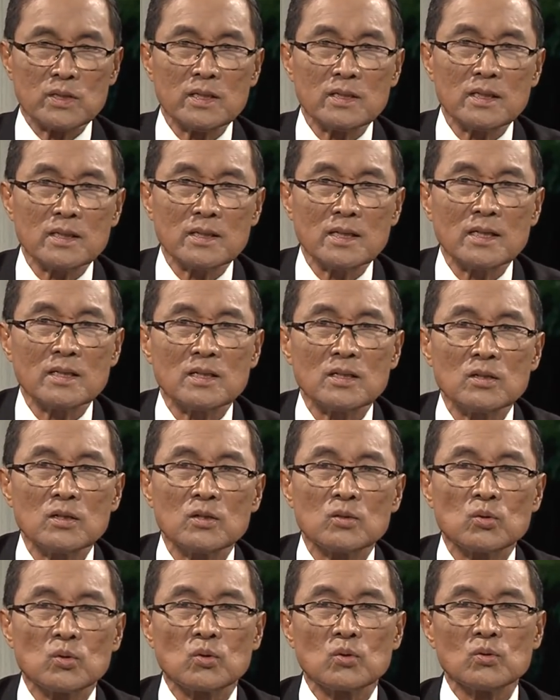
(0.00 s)
Itatay
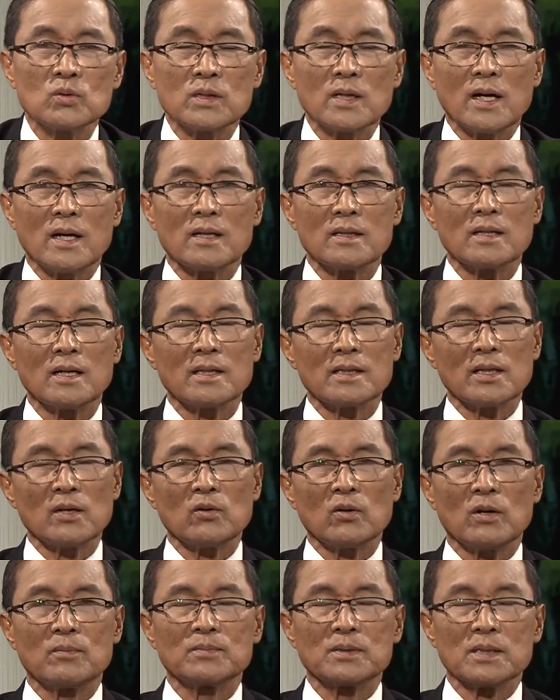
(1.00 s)
iturong ti adal tayo
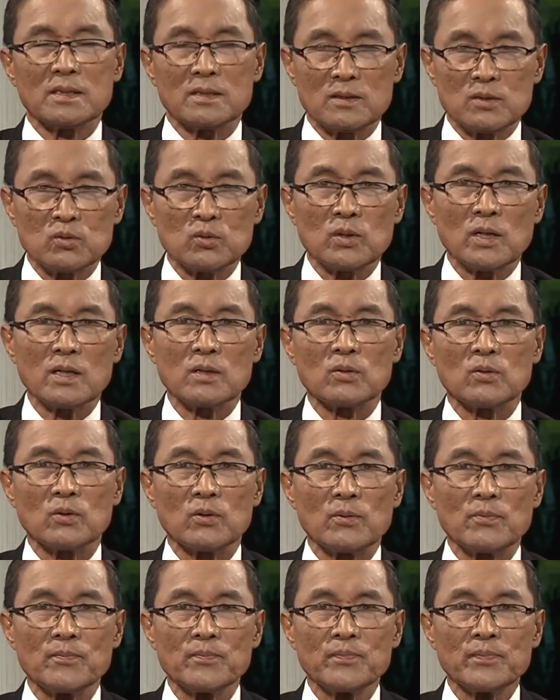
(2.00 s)
kapsat isu
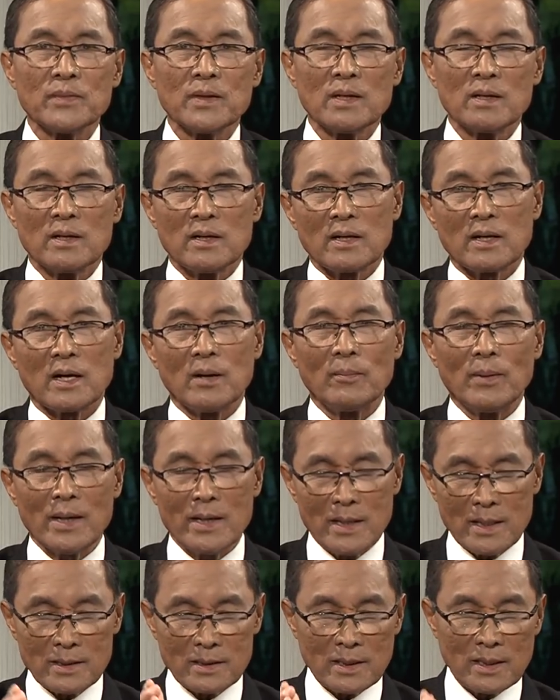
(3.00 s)
daytoy.
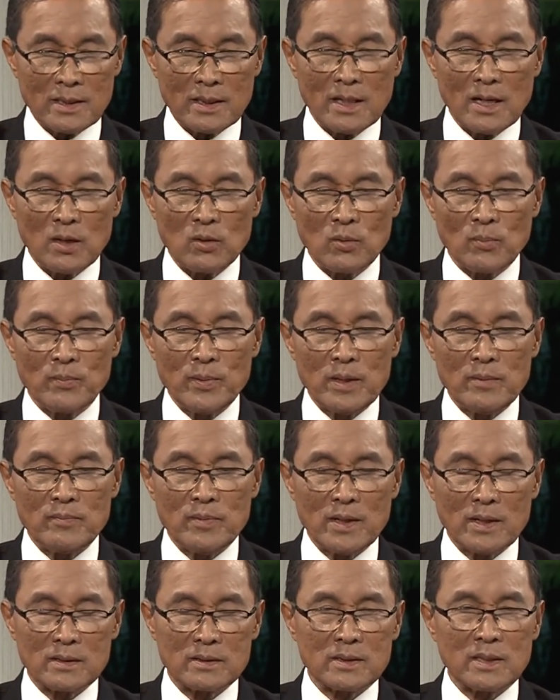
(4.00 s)
Kabayatan nga
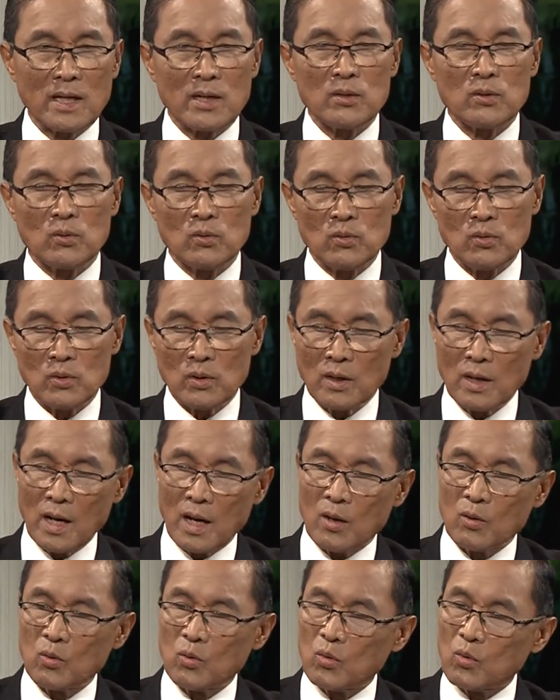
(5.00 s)
agbibiyag tayo nga
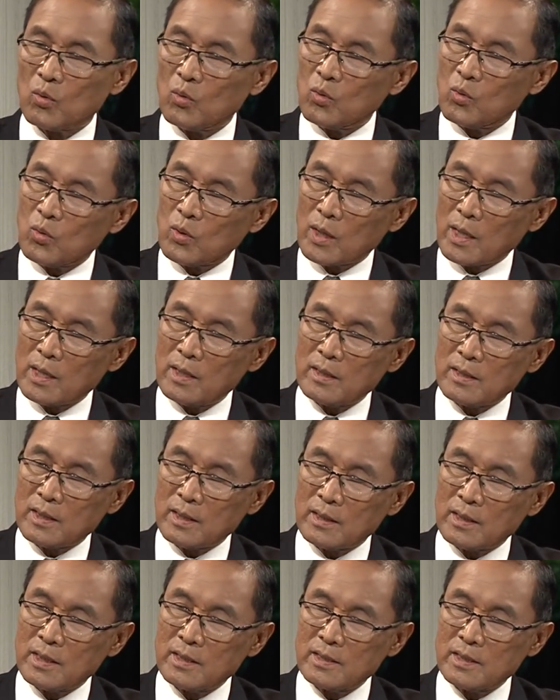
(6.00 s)
agururay
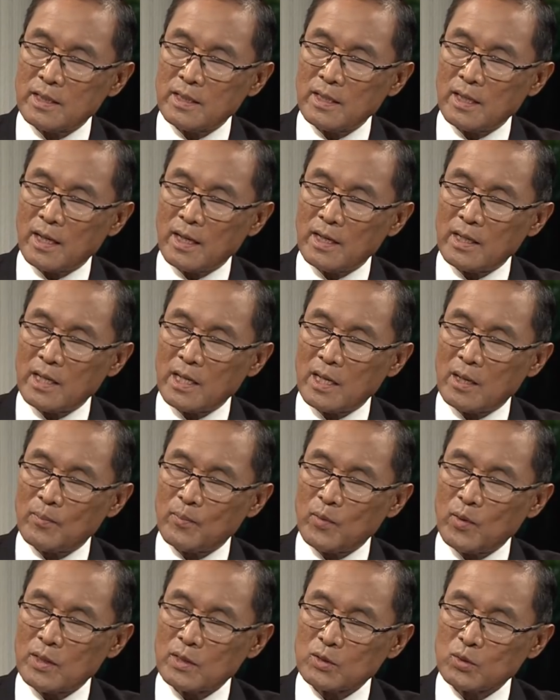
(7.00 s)
kadayjay ay ni
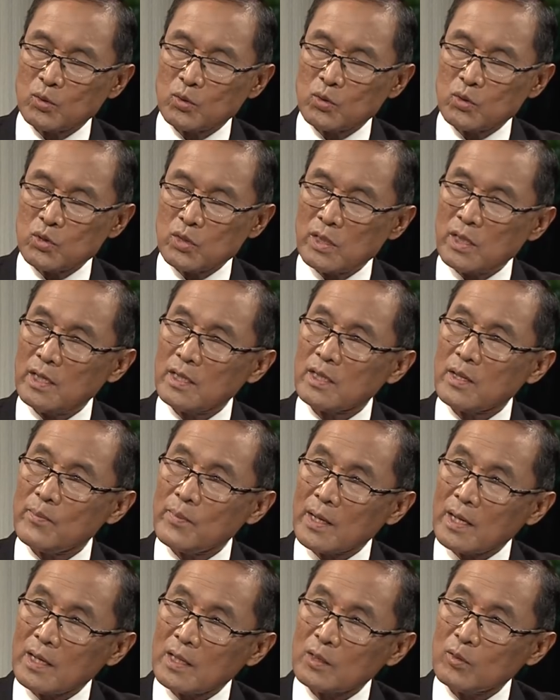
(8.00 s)
Apo Jesus iti
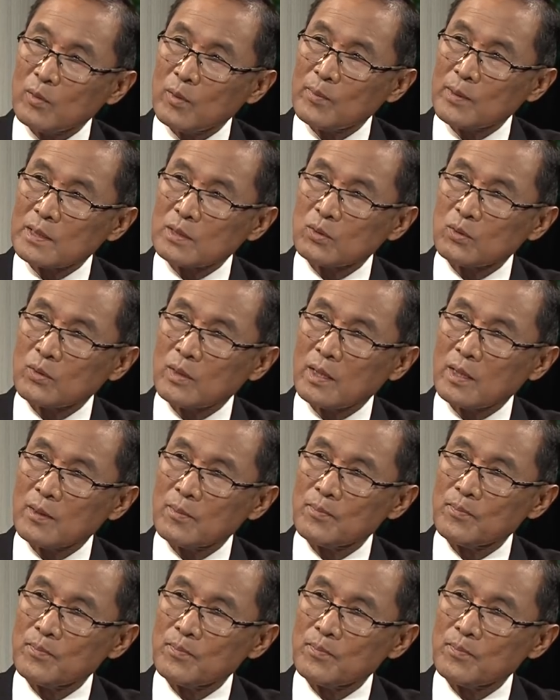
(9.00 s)
may kadwa pastore.